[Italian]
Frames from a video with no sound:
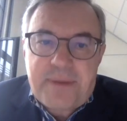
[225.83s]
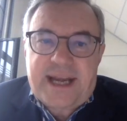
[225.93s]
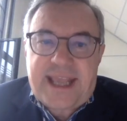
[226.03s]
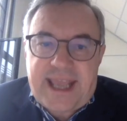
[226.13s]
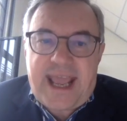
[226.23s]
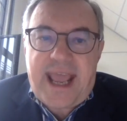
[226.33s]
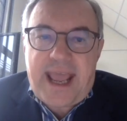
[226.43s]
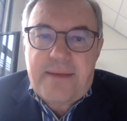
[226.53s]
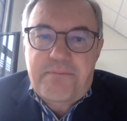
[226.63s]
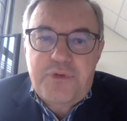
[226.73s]

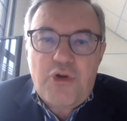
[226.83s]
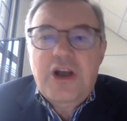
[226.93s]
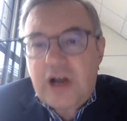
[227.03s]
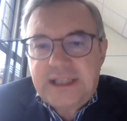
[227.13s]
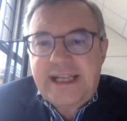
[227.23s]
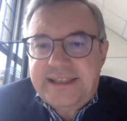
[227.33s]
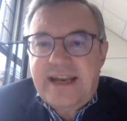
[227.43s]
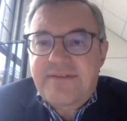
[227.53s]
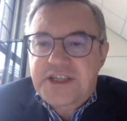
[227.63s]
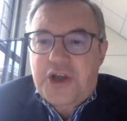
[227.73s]
perché più ancora della
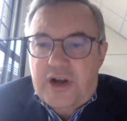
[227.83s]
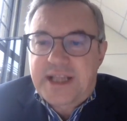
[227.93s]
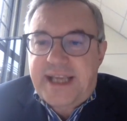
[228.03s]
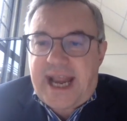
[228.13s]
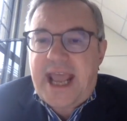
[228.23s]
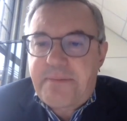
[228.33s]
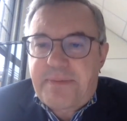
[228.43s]
televisione direi,